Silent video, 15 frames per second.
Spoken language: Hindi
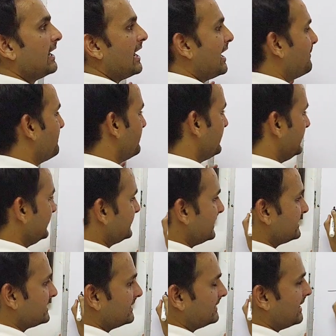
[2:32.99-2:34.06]
अब
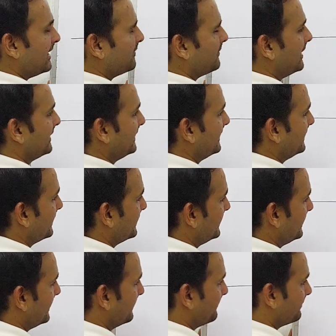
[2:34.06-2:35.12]
इसे चट्टान मानिए
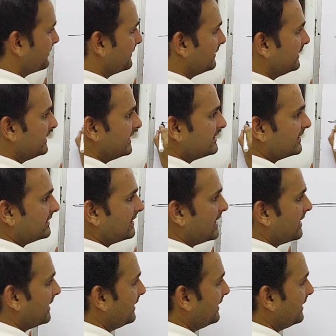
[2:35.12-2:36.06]
देखिए ये चट्टान